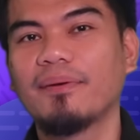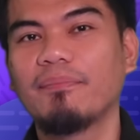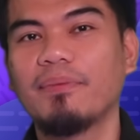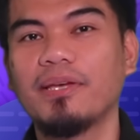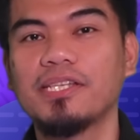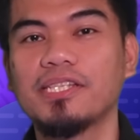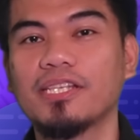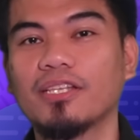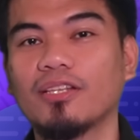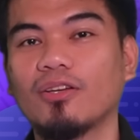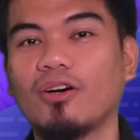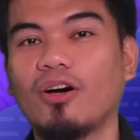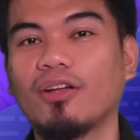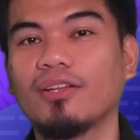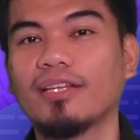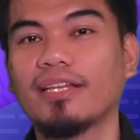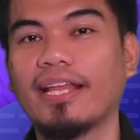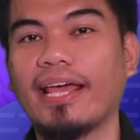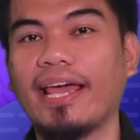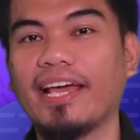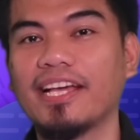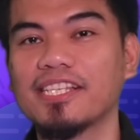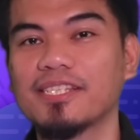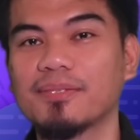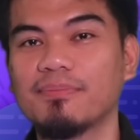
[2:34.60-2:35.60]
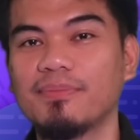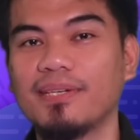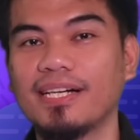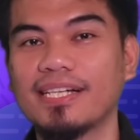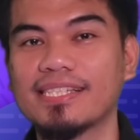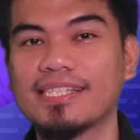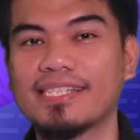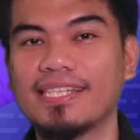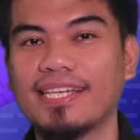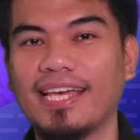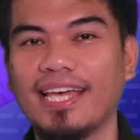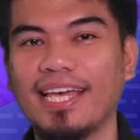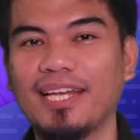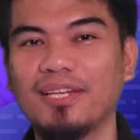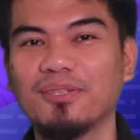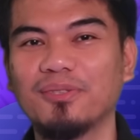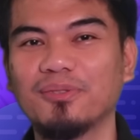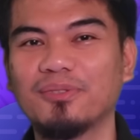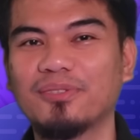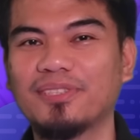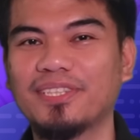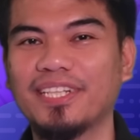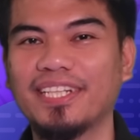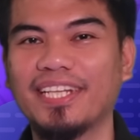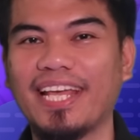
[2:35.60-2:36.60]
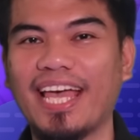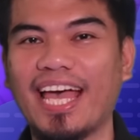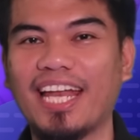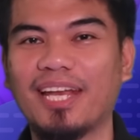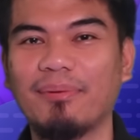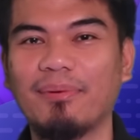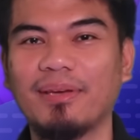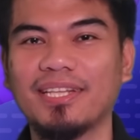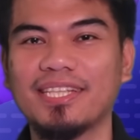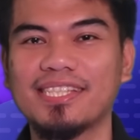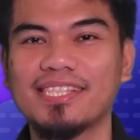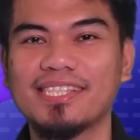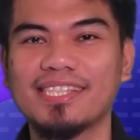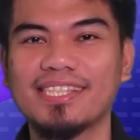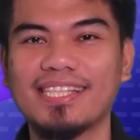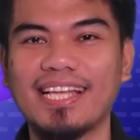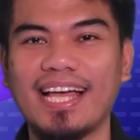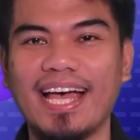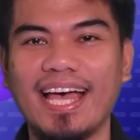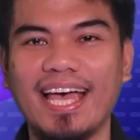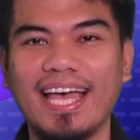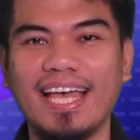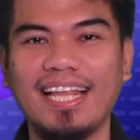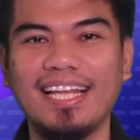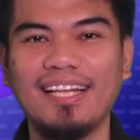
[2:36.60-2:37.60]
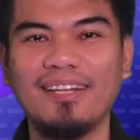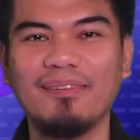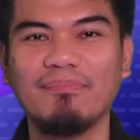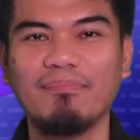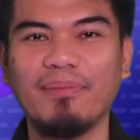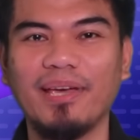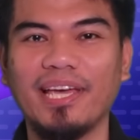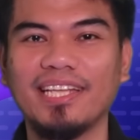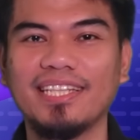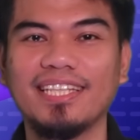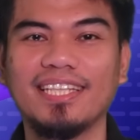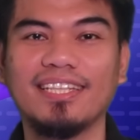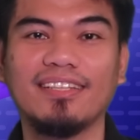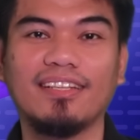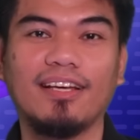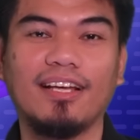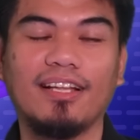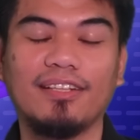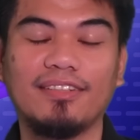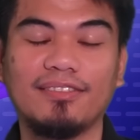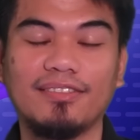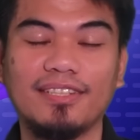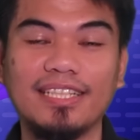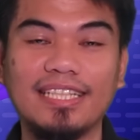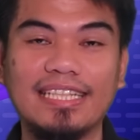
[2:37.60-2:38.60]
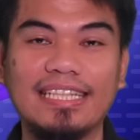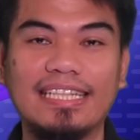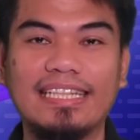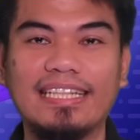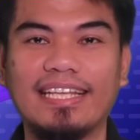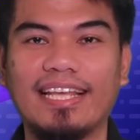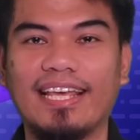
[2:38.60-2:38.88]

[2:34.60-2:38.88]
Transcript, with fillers: based on Xbox Halo 3D animated style made in Unreal